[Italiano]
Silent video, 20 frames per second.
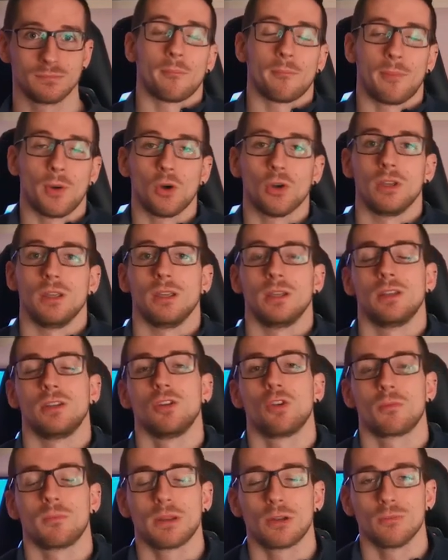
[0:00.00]
Poi,
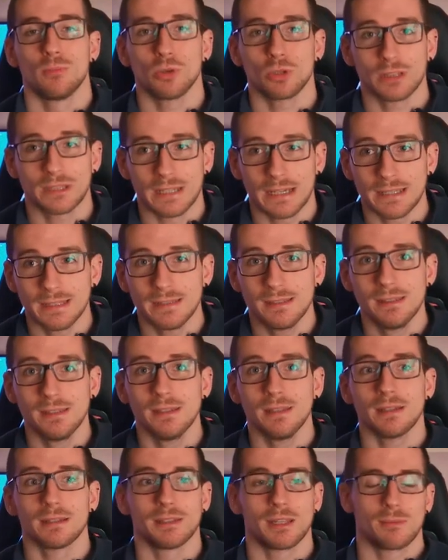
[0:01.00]
non meno
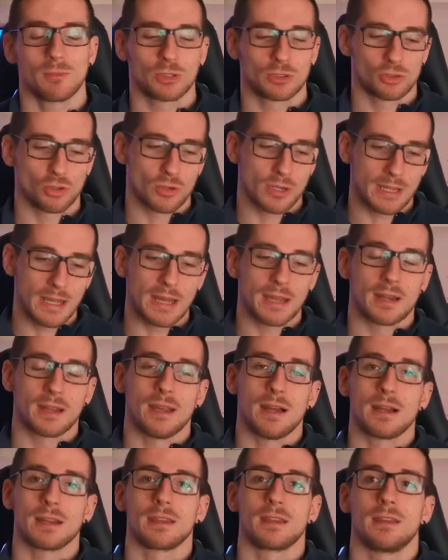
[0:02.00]
importante, andremo a toccare
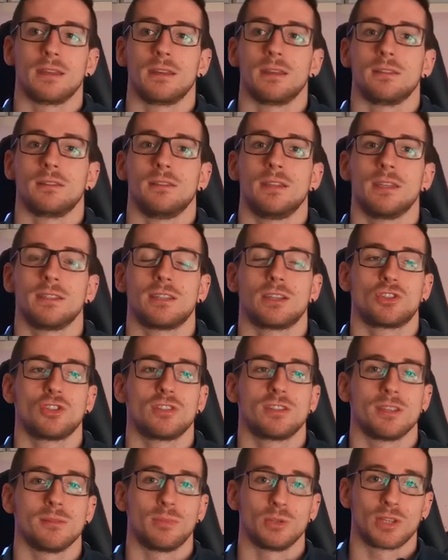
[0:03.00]
anche degli
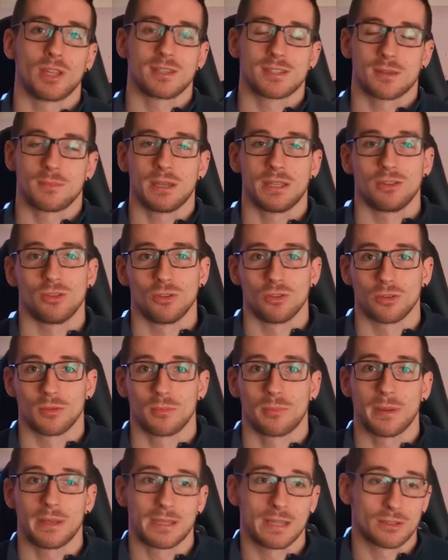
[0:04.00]
esercizi di potenziamento
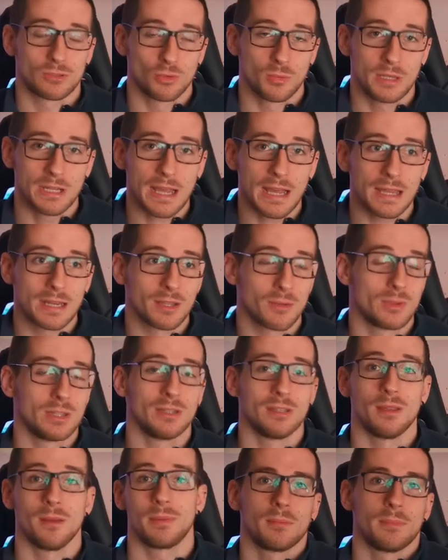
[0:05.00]
per gli addominali,
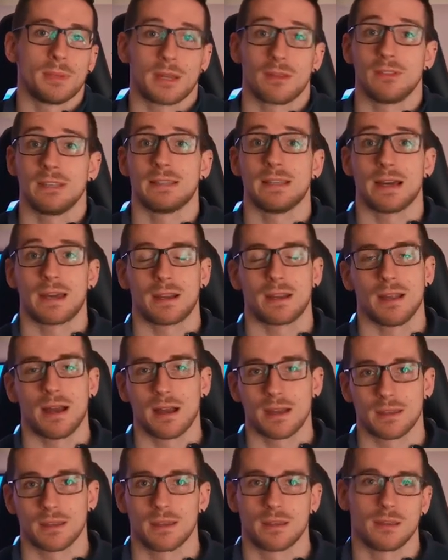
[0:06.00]
quindi per evitare
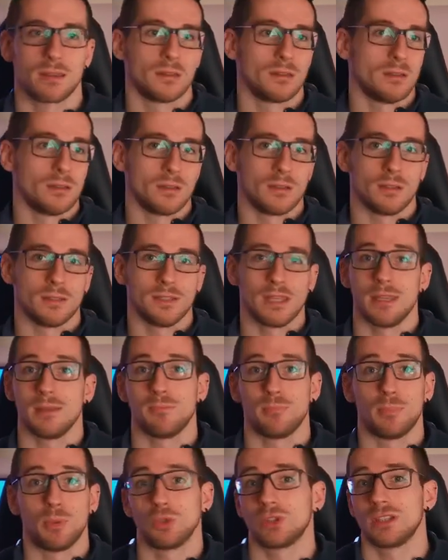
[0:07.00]
anche eh, dei
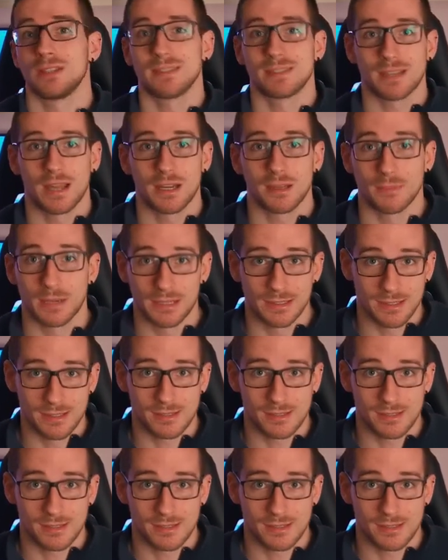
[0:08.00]
potenziali mal